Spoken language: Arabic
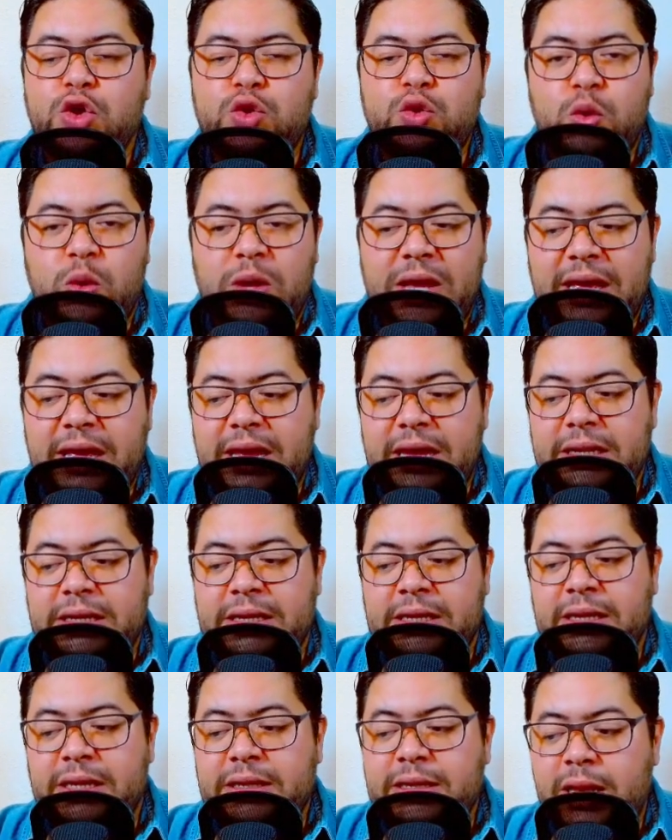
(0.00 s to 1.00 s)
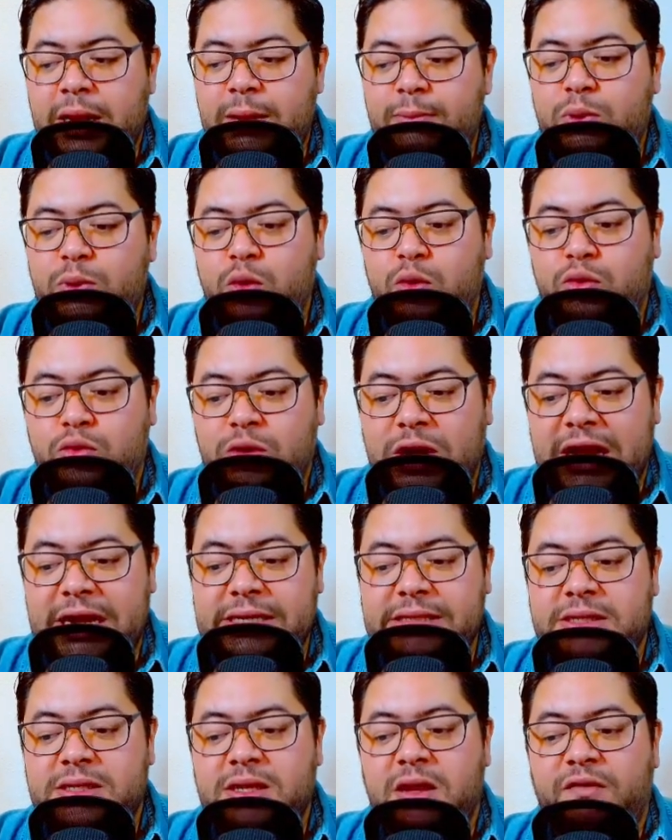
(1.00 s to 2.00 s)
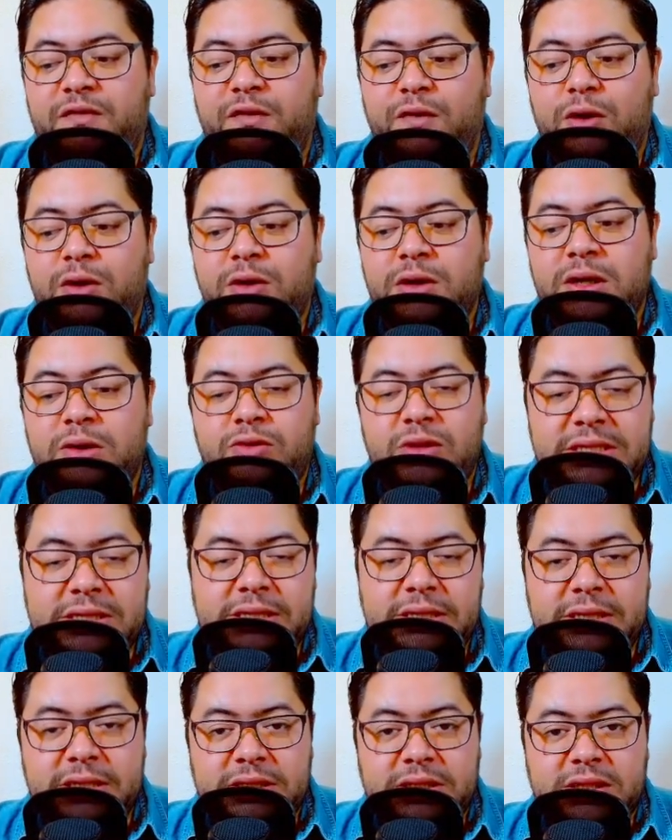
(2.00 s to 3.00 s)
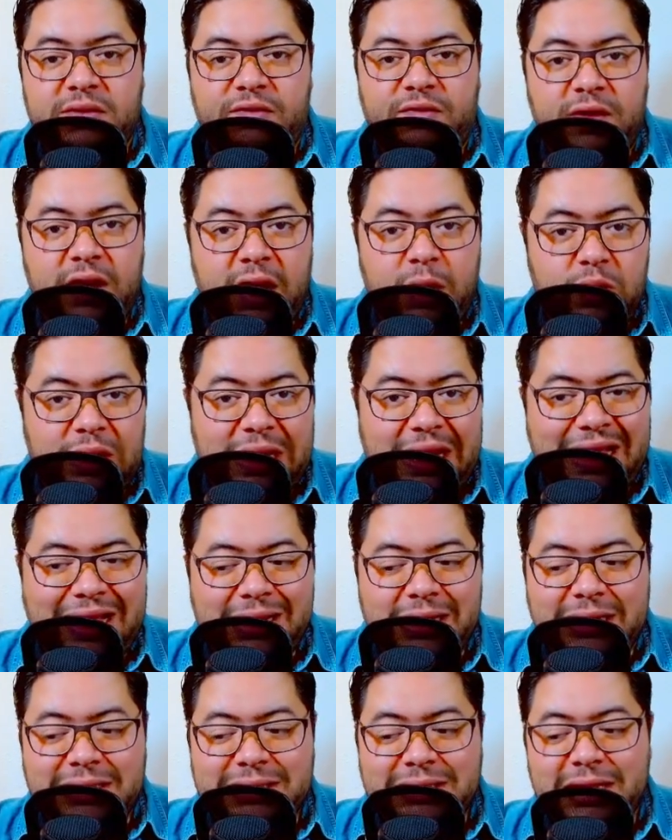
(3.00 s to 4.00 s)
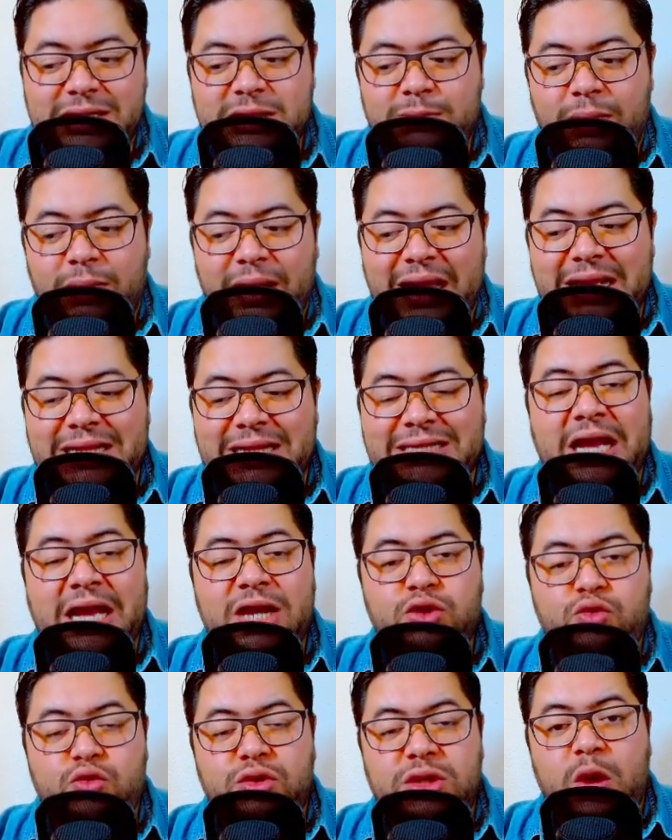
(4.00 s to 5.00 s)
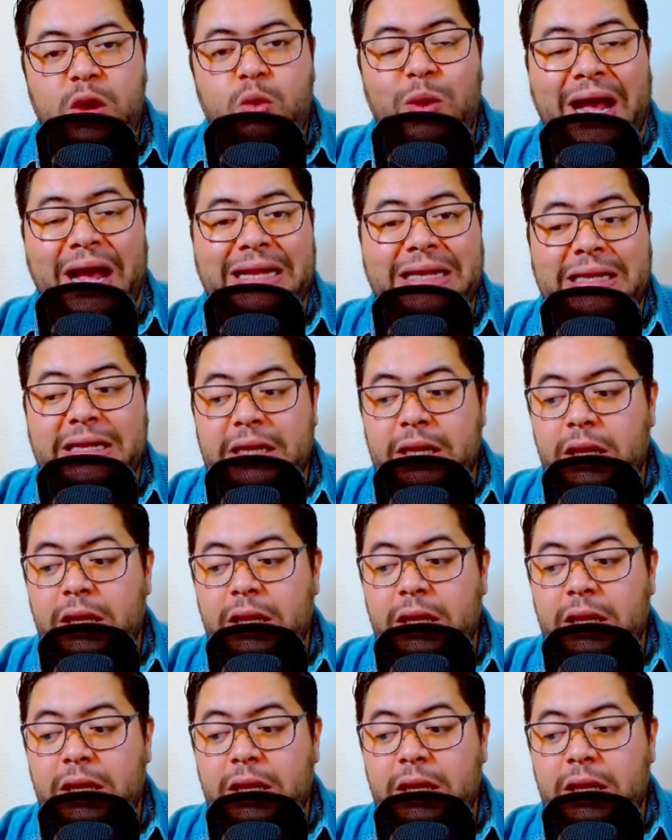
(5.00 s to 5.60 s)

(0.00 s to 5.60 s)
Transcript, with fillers: تو اد كريبتو رايتس فور ريزيدنس فولايه تكساس بغات اجوتي واحد